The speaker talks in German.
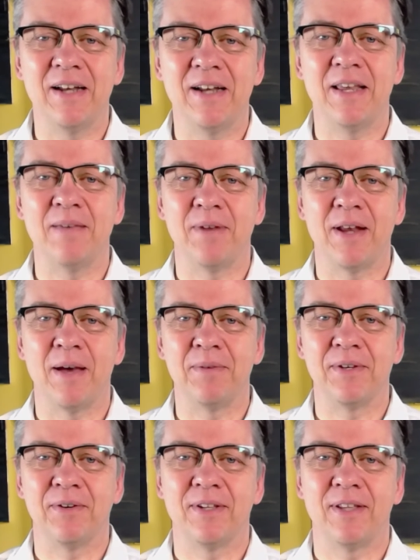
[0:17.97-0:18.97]
Annehmen habe
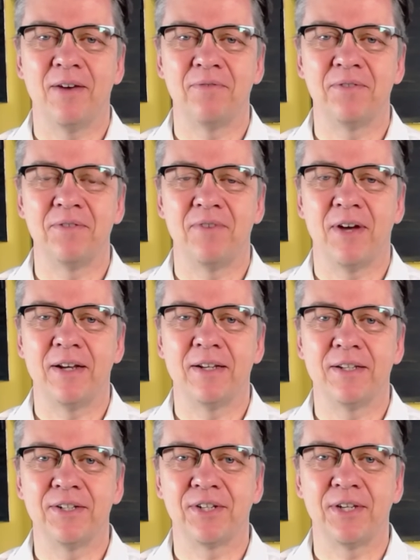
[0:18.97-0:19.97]
ich heute auf die
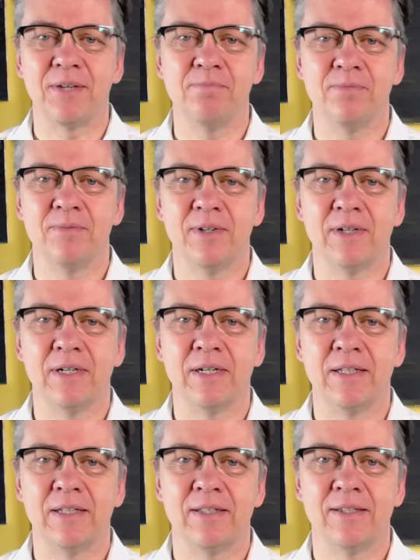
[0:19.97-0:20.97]
Fahnen geschrieben
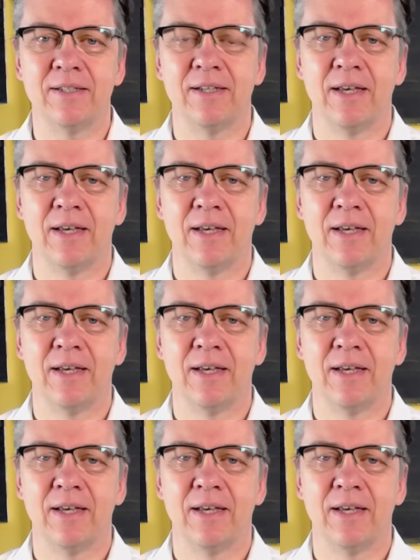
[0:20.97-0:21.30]
und